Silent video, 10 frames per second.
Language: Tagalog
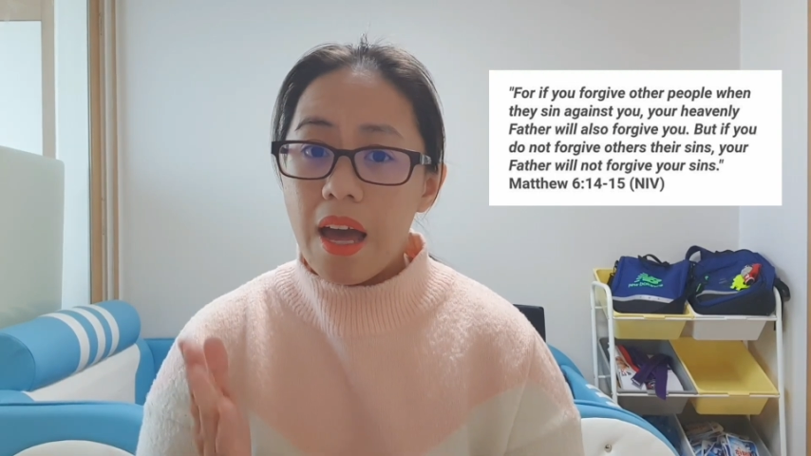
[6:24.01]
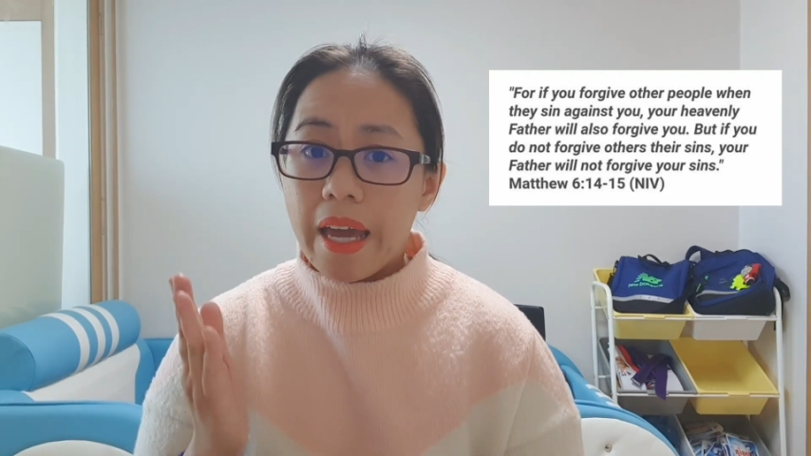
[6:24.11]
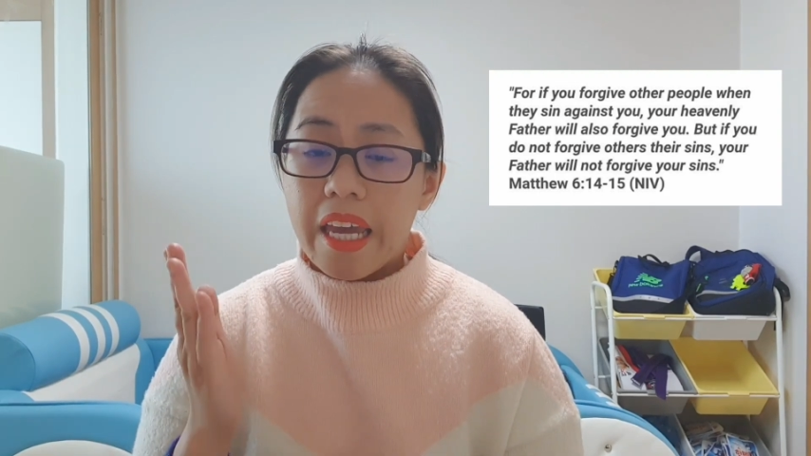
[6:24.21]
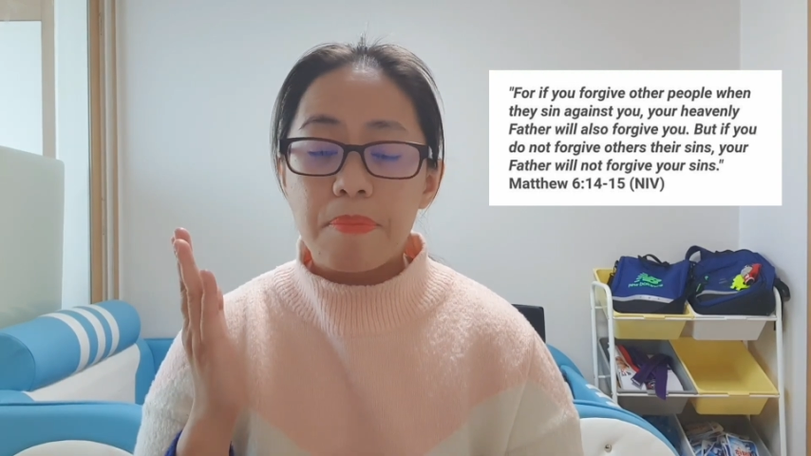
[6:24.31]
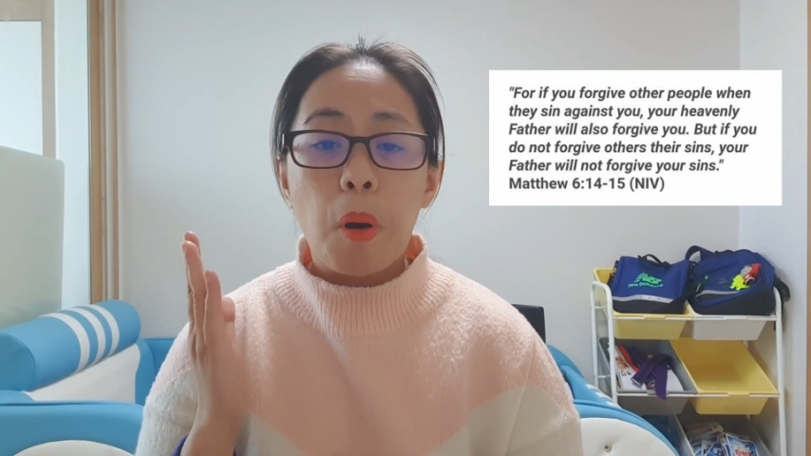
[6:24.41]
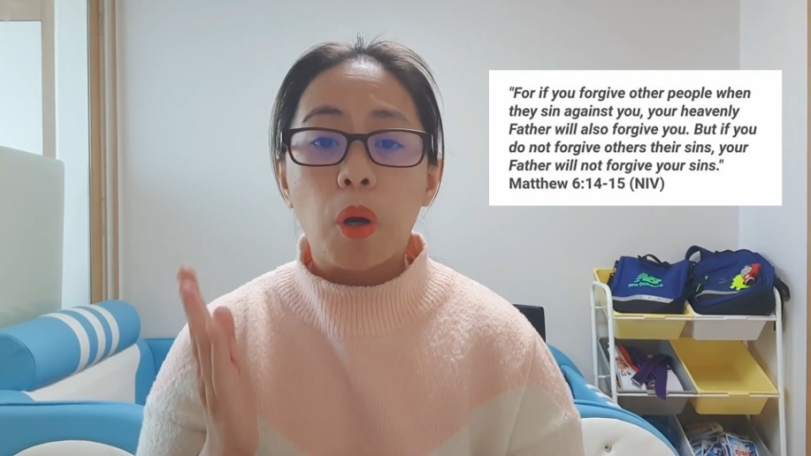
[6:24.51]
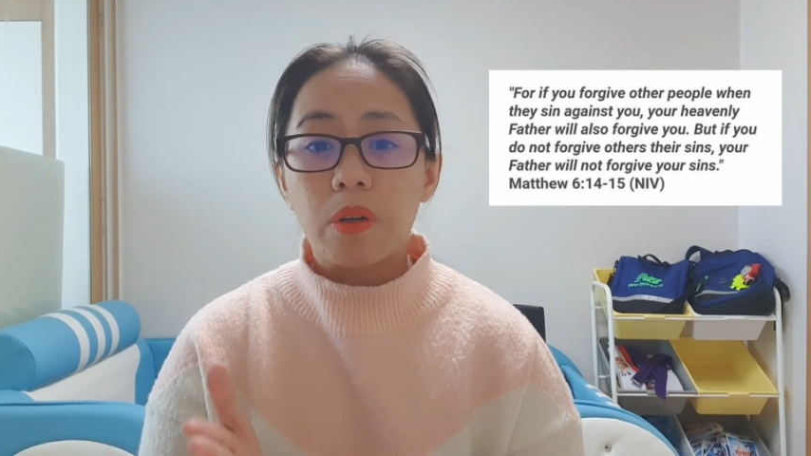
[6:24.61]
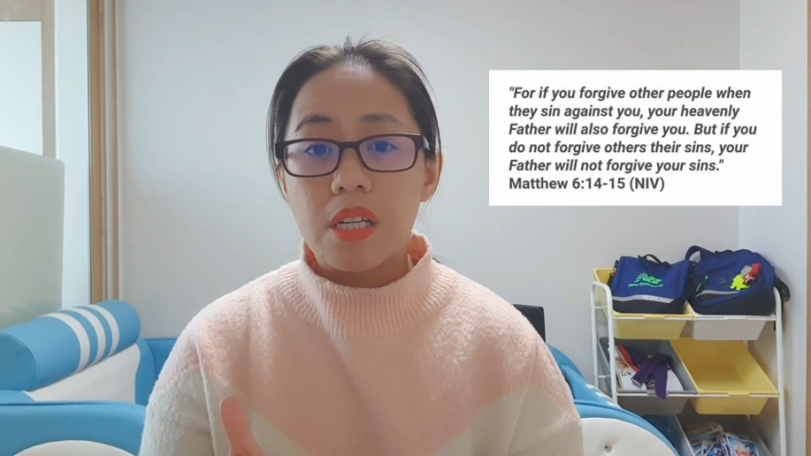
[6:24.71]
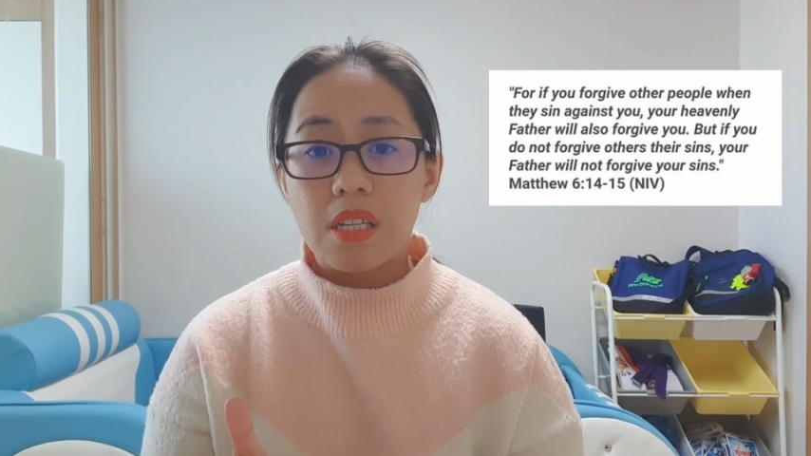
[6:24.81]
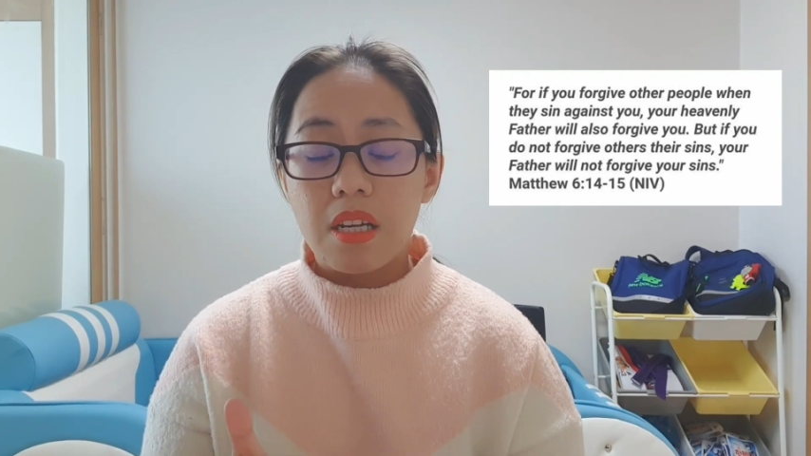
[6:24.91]

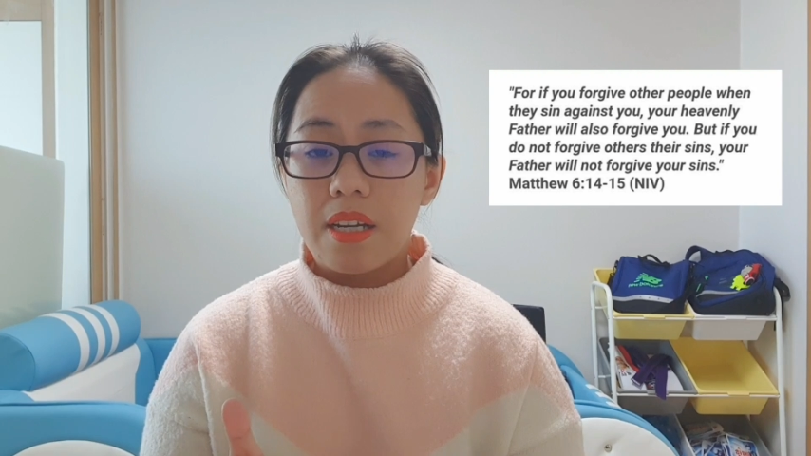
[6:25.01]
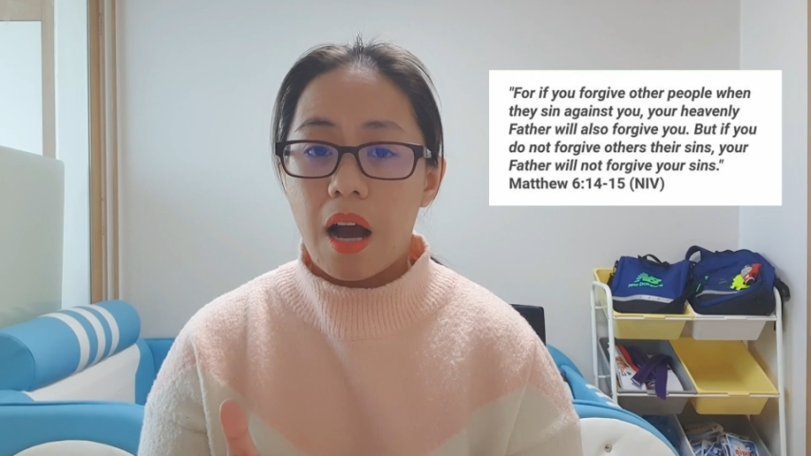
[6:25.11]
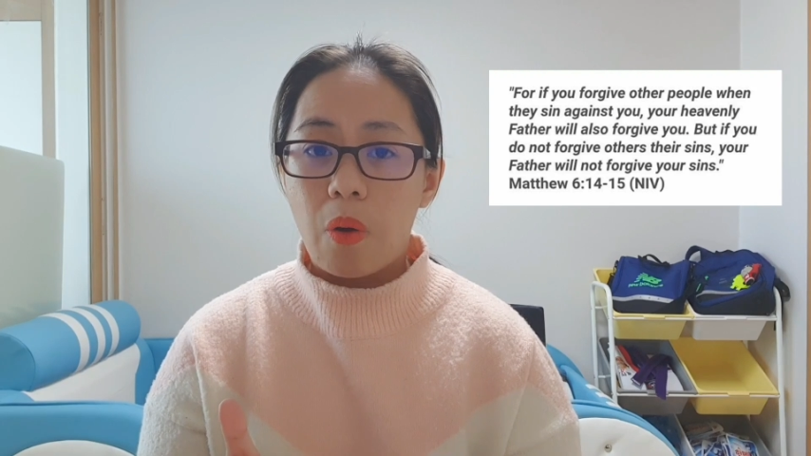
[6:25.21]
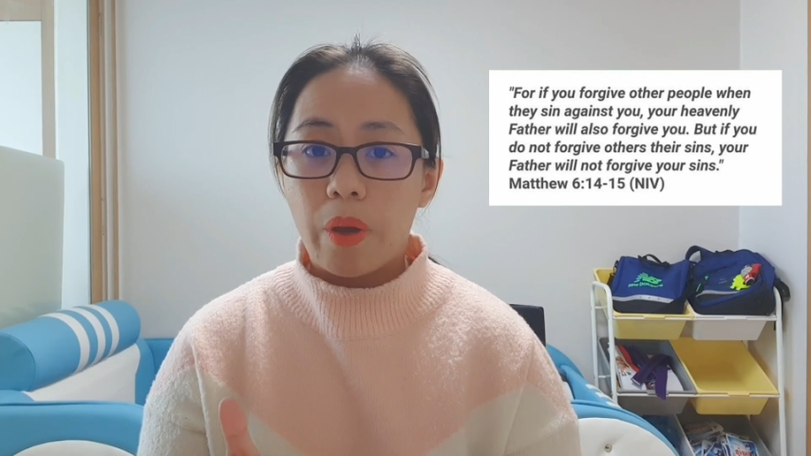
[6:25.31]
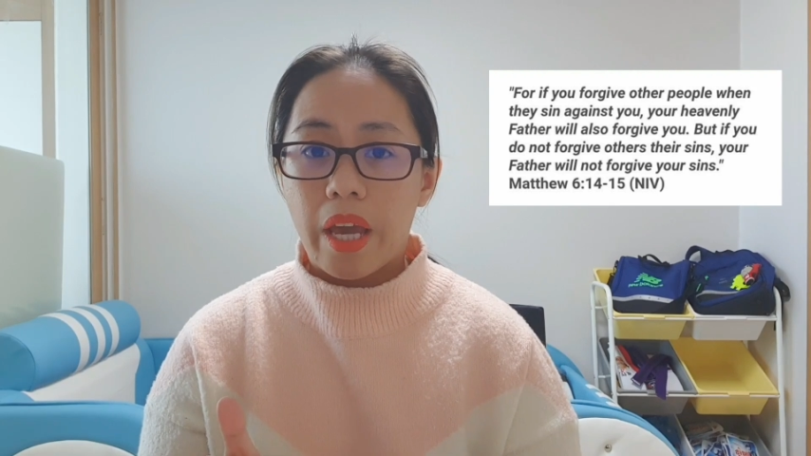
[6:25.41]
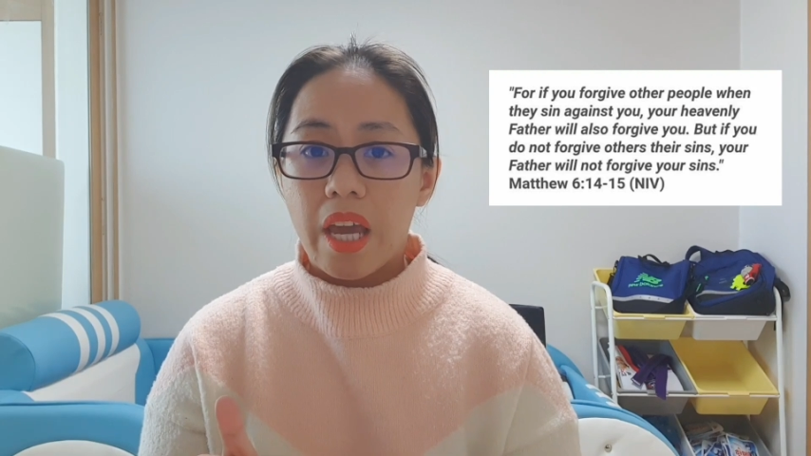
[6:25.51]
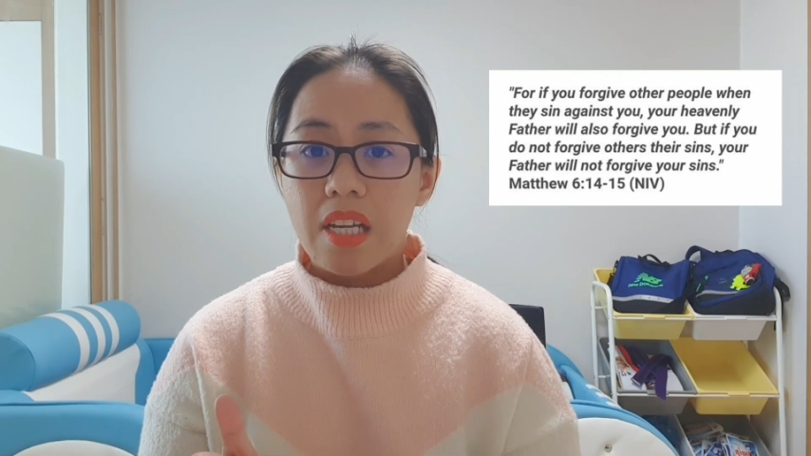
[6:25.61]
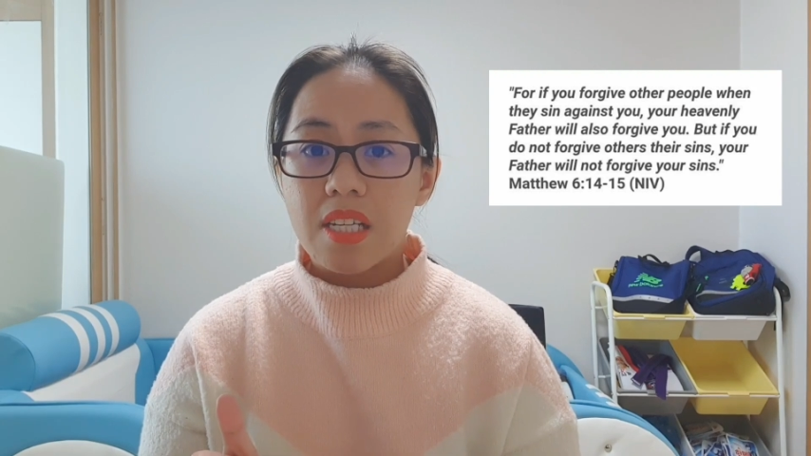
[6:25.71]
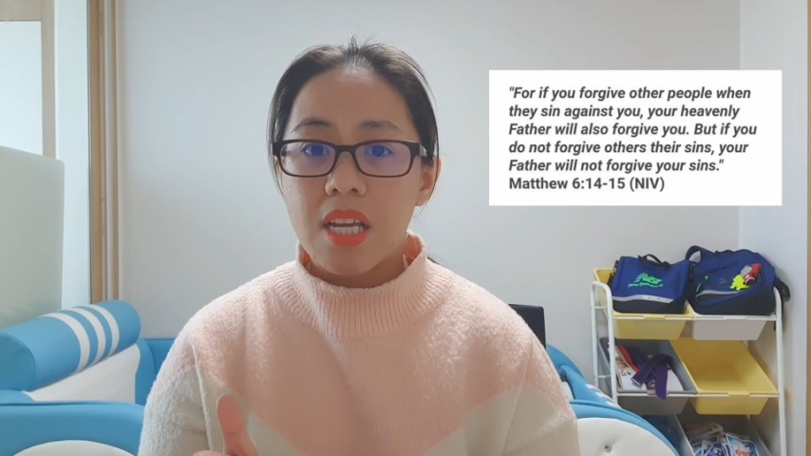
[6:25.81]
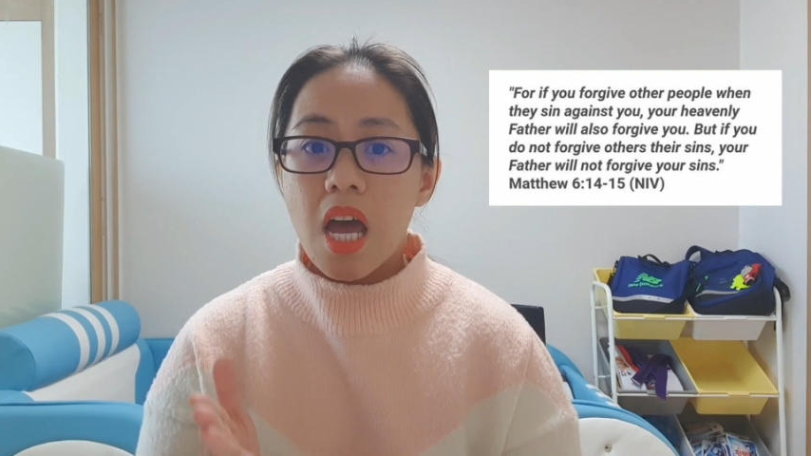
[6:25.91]
hypocrisy daw
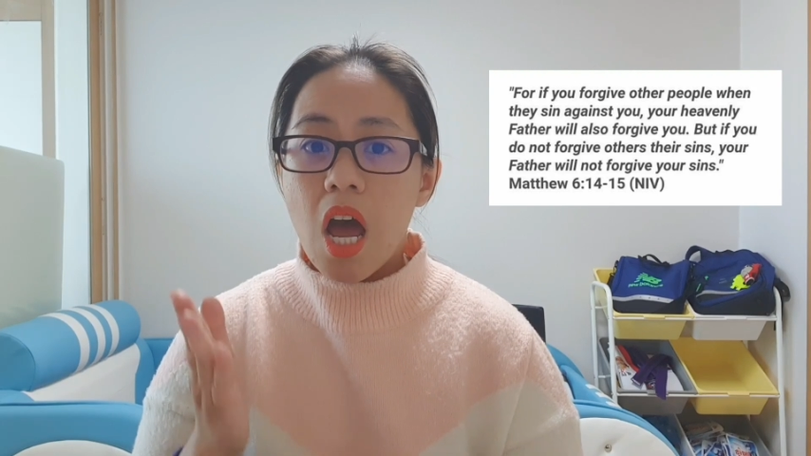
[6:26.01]
is